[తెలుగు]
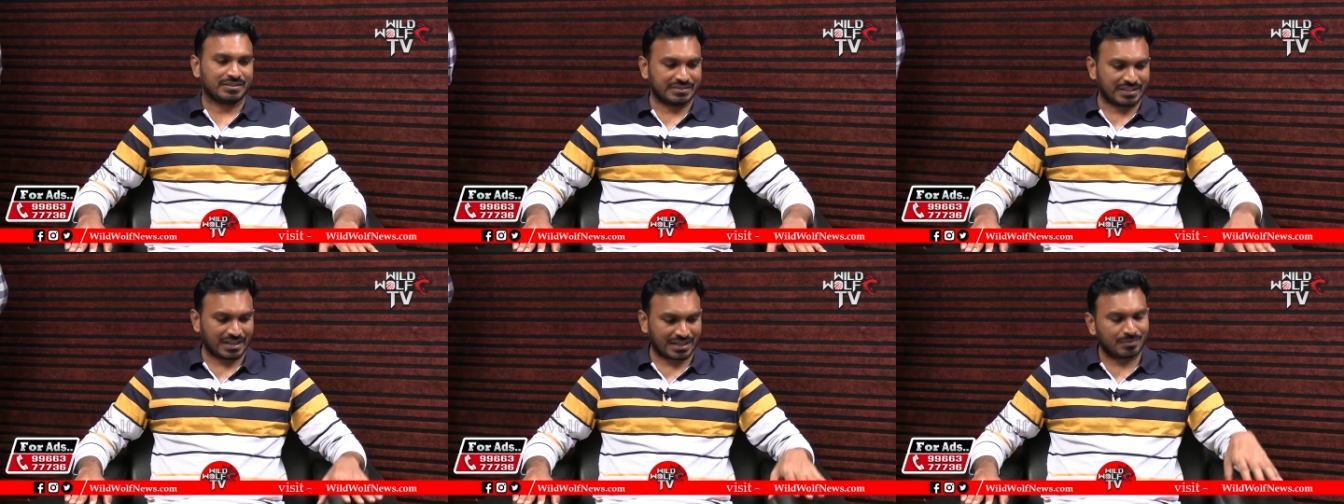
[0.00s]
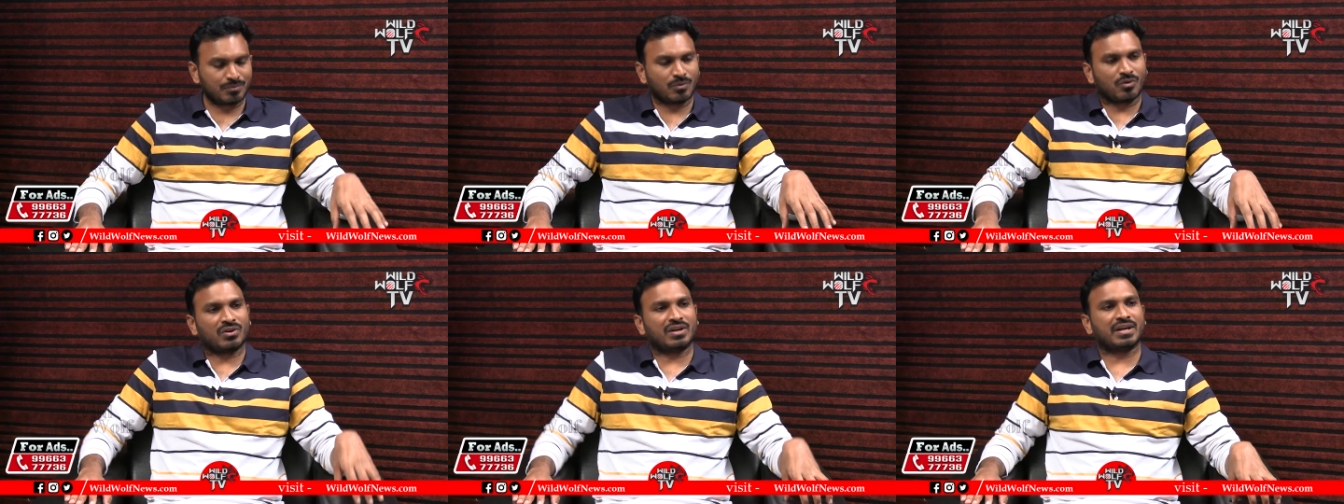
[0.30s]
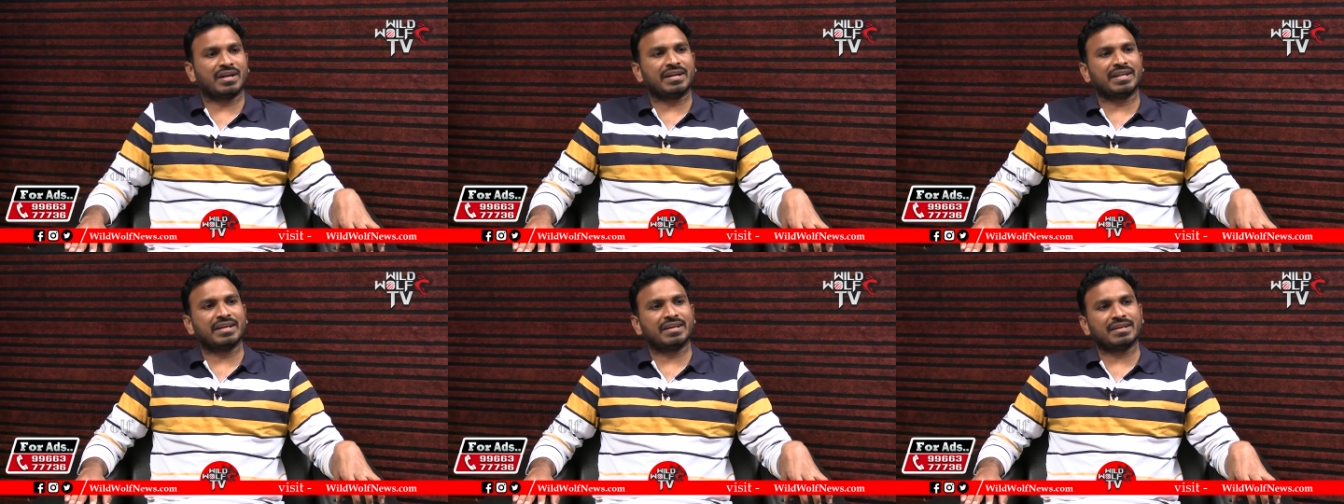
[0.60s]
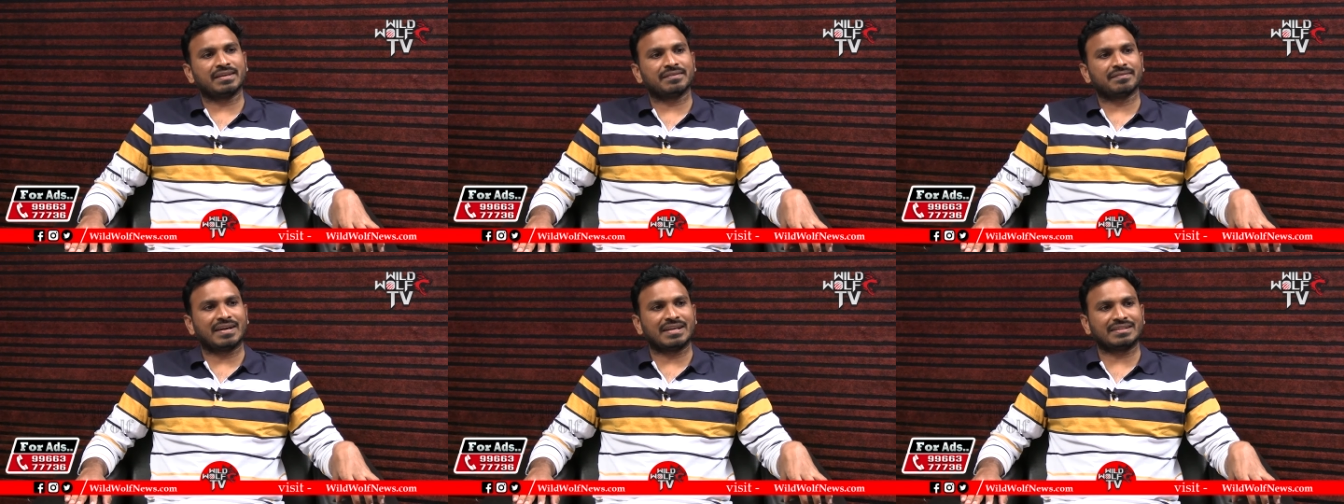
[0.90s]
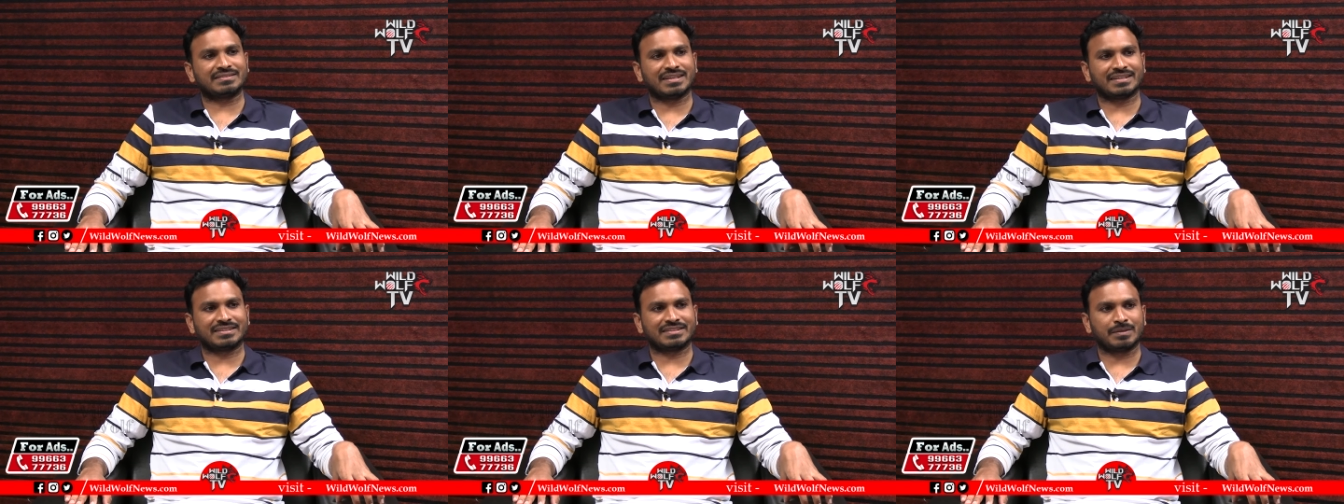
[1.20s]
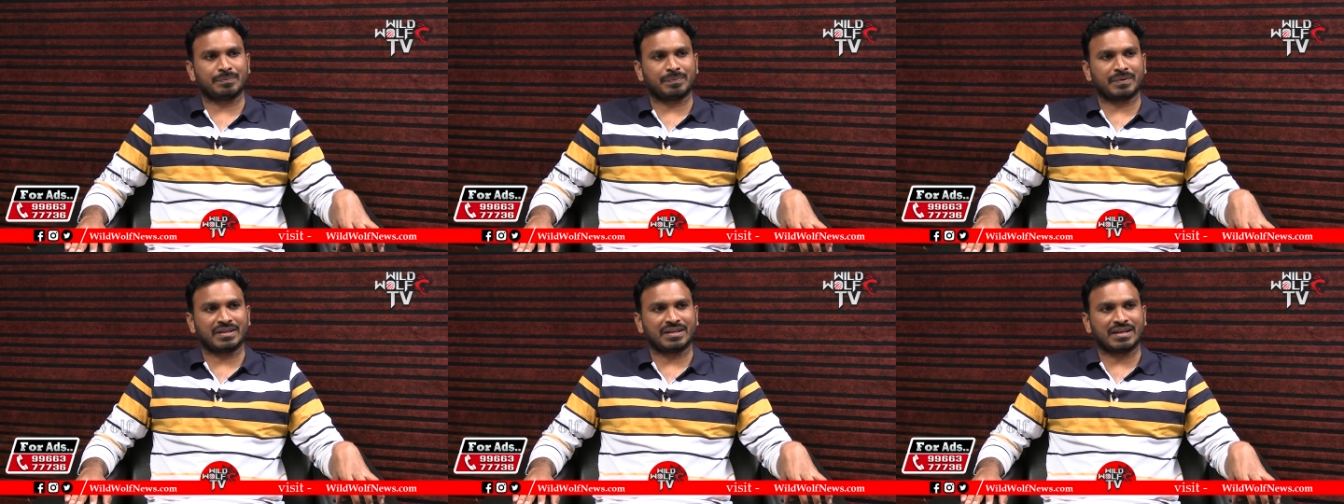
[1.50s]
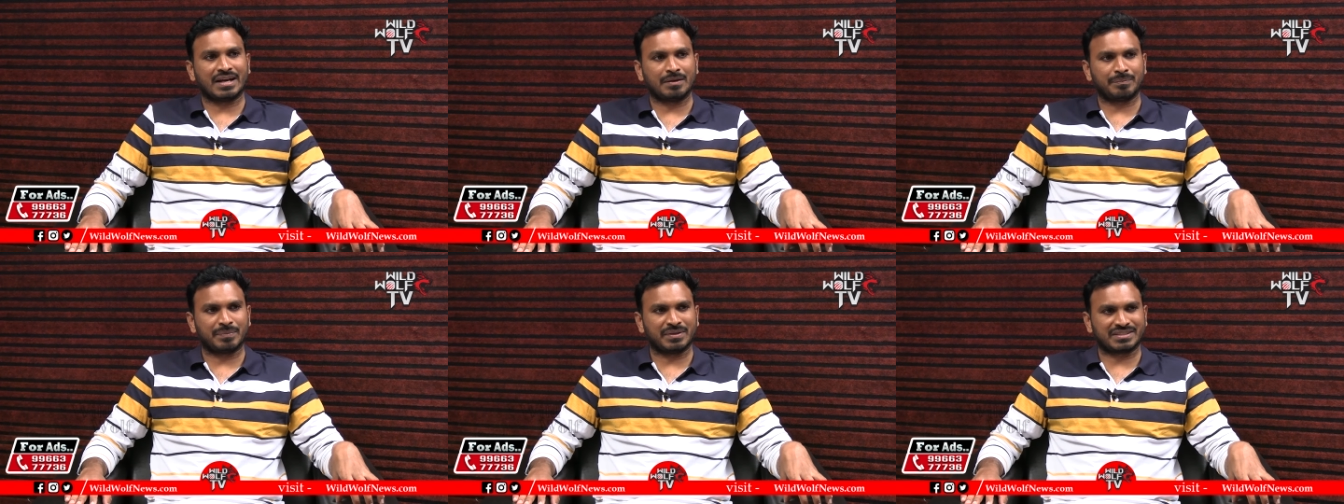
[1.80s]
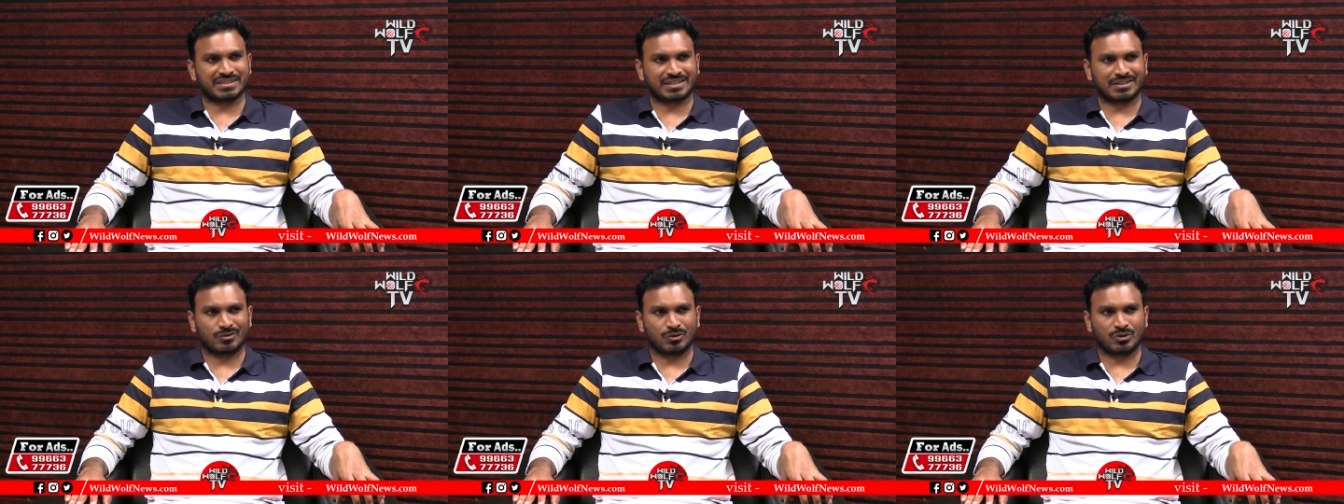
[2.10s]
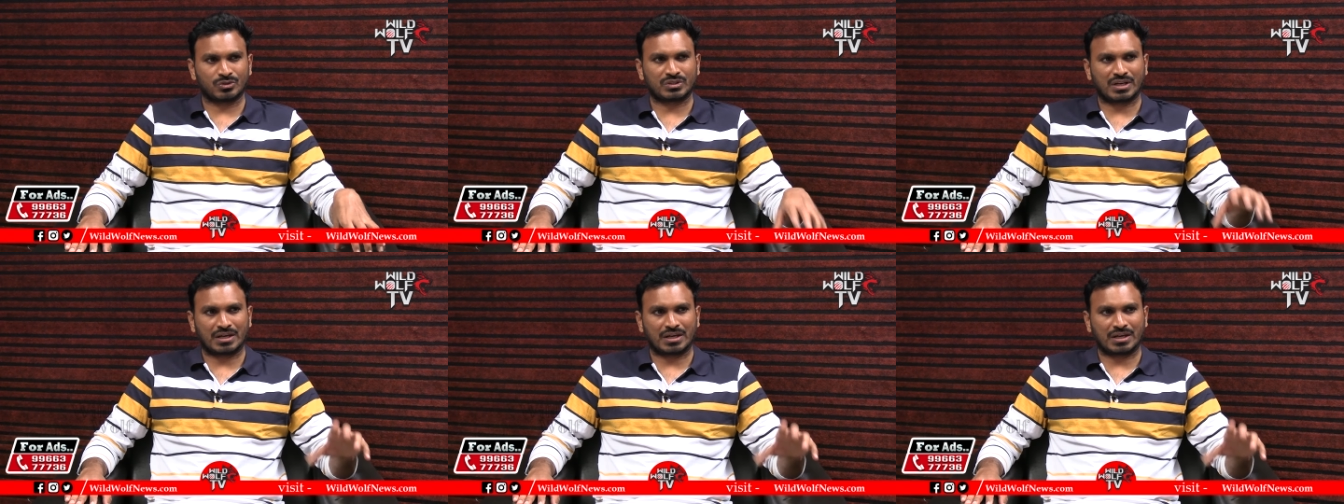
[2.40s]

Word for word: జగన్మోహన్ రెడ్డి వైఎస్ఆర్సీపీని నడిపించడంలో